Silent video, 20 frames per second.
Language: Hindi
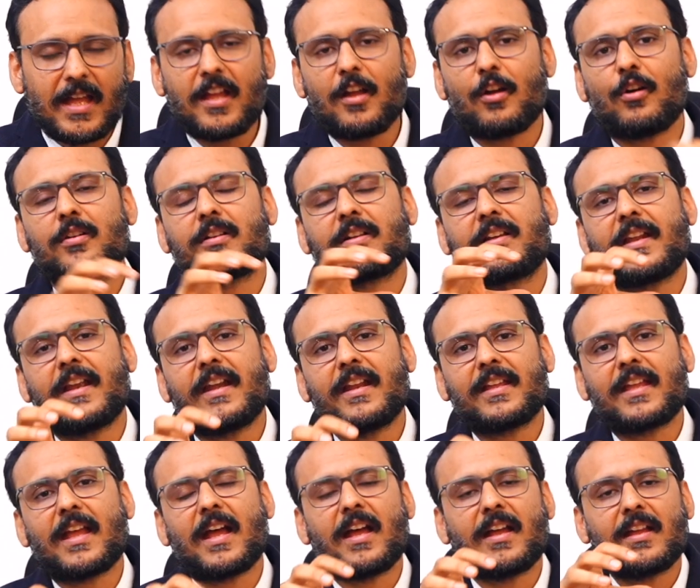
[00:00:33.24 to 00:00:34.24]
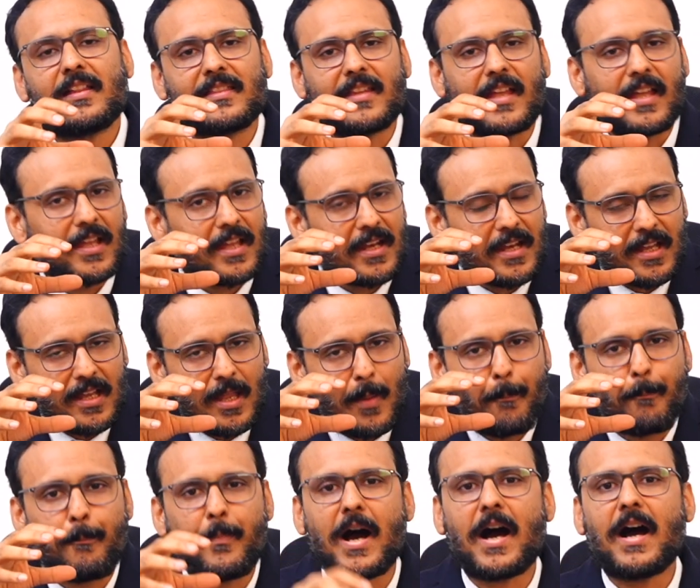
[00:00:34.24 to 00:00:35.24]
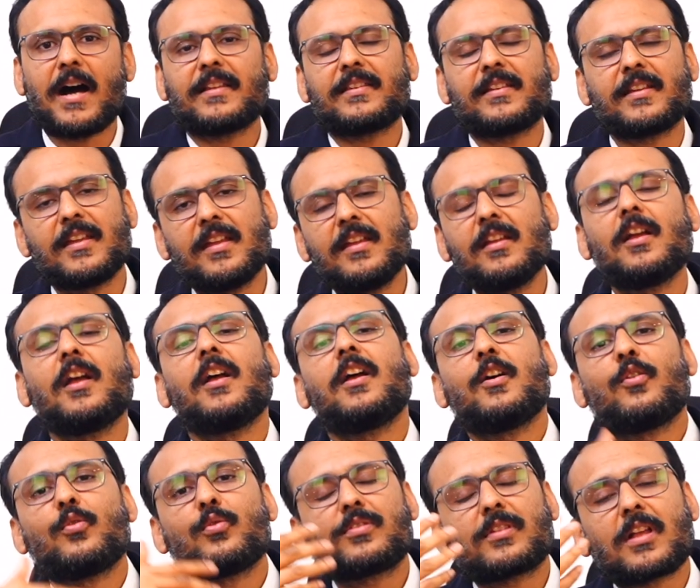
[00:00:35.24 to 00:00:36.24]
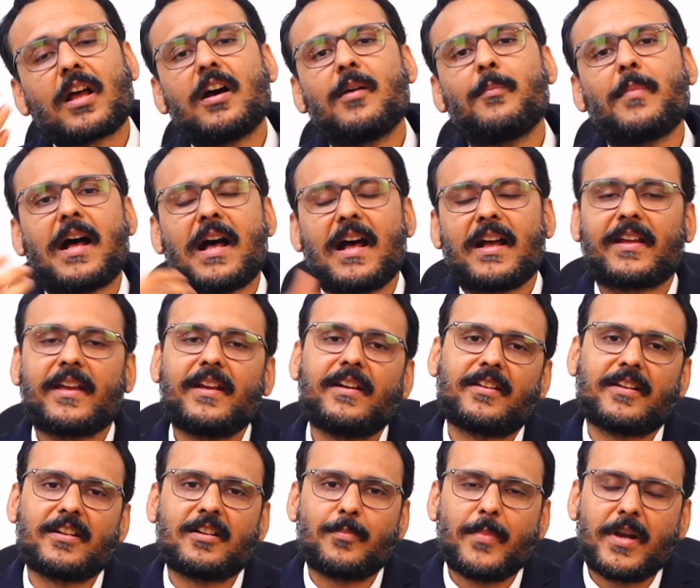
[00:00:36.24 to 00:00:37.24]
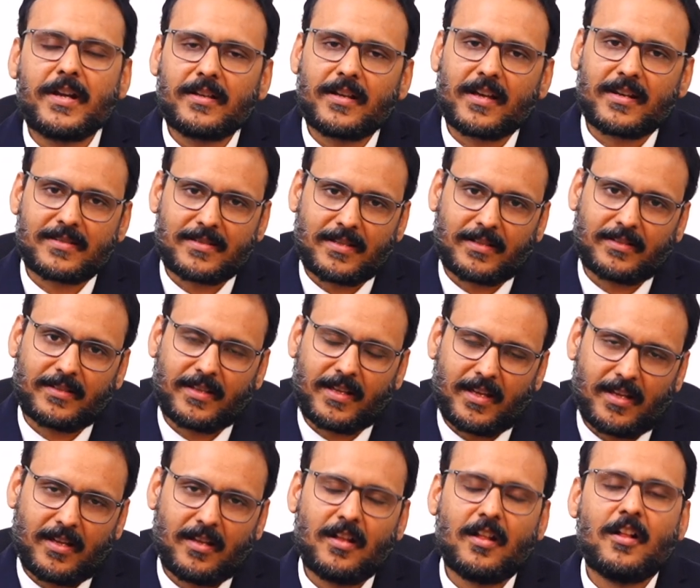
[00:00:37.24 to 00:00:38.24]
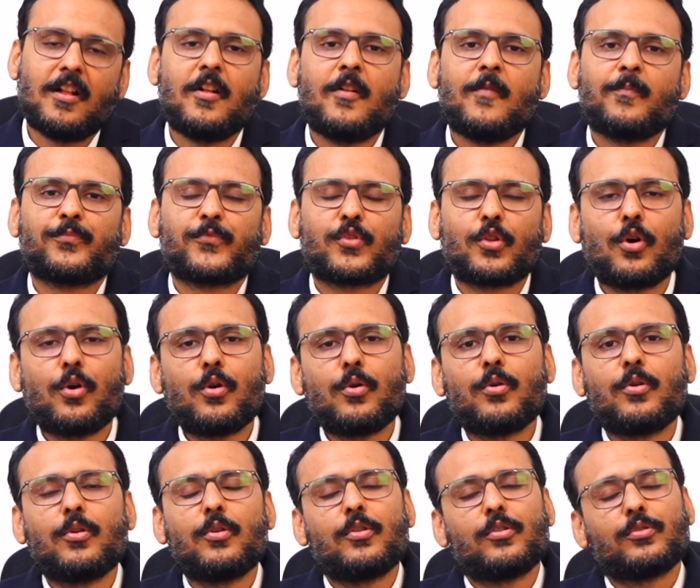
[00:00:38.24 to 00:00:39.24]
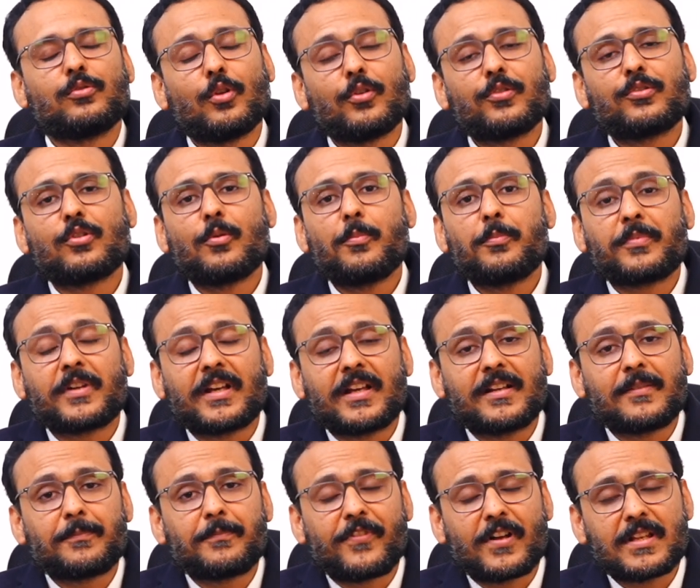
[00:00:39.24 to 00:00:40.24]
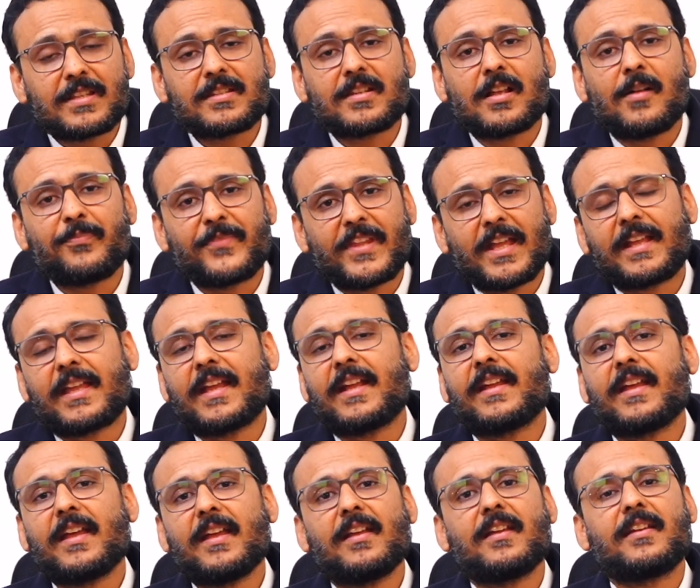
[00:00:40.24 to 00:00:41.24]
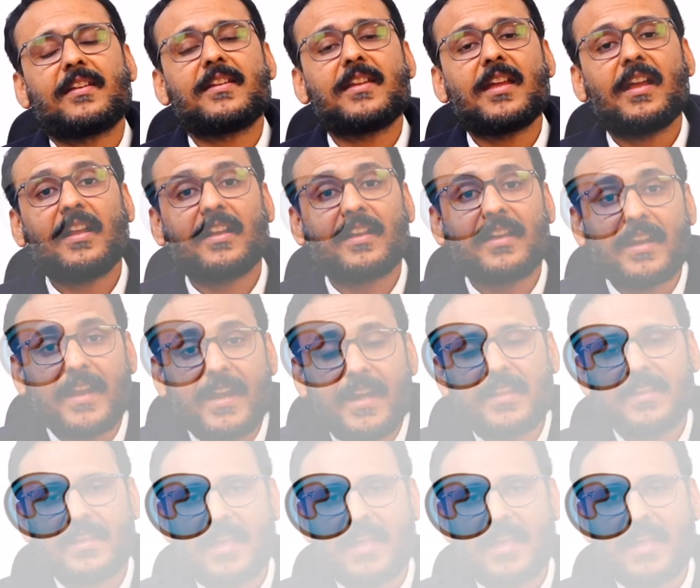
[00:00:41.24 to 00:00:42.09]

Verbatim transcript: है और ग्रेड क्या है देखने के बाद ही उसका हम आगे ट्रीटमेंट कर सकते हैं तो दोस्तों फर्स्ट हम देखेंगे ये ग्रेड